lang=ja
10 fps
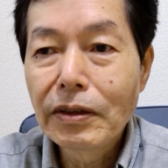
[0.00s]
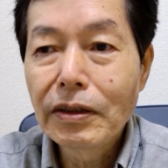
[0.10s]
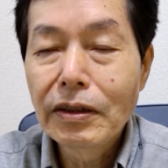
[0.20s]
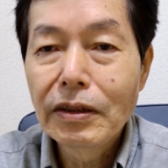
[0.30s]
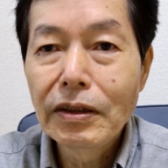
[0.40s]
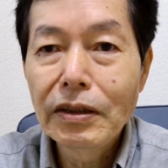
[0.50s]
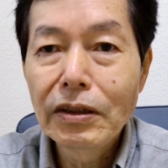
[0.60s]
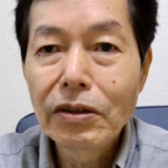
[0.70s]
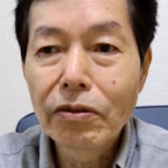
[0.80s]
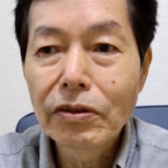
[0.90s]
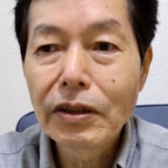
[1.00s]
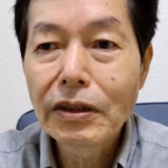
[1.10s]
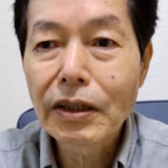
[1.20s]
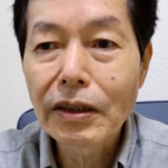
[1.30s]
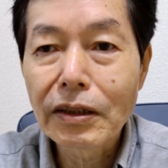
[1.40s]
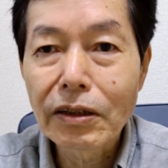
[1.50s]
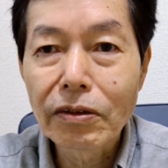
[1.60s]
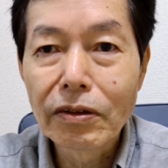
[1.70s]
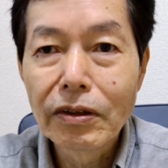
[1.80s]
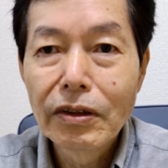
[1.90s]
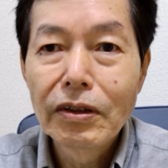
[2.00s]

に人情に至ったと。